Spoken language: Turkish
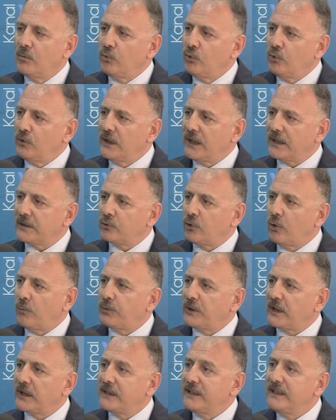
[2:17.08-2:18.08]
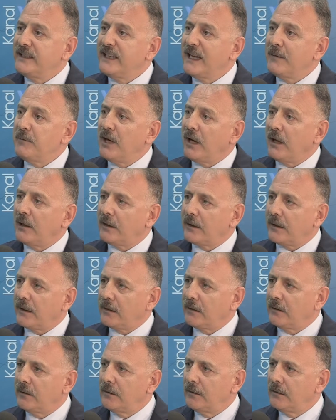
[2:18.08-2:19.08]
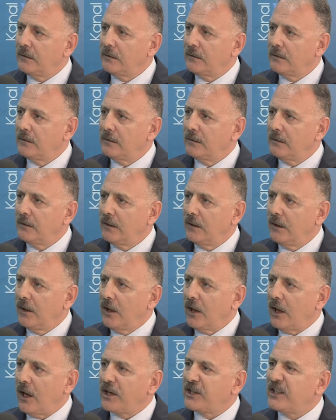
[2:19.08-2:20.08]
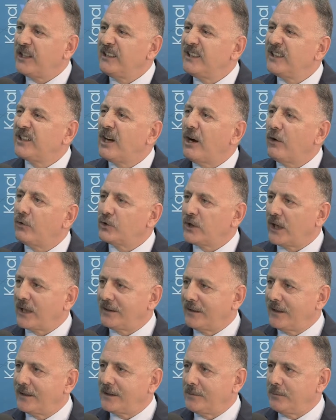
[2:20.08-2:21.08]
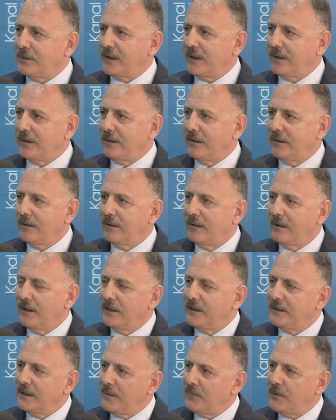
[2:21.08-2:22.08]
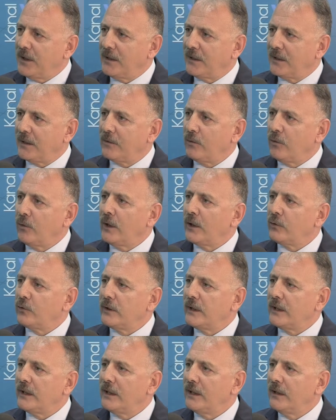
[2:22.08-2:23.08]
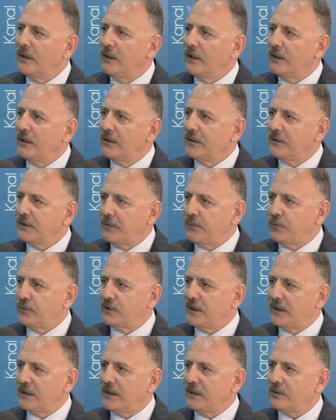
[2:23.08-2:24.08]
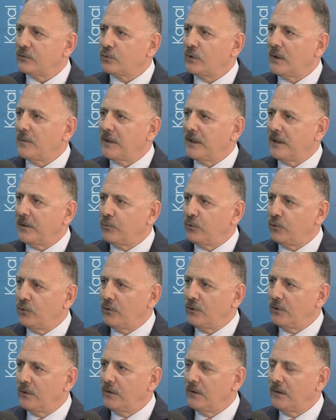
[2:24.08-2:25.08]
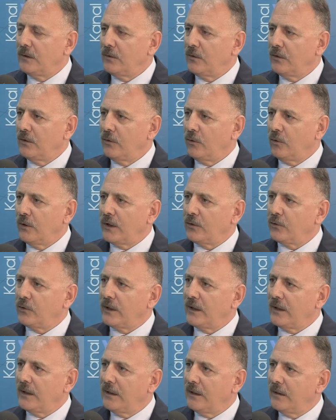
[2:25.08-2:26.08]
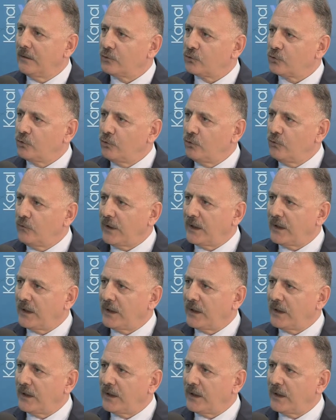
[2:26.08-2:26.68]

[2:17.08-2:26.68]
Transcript: bunlar topraktaki nemi alarak akıllı kavşaklar gibi yani. Nemi alarak ona göre refüjlerde sulama yapıyor. Hı hı. Ona göre suyunu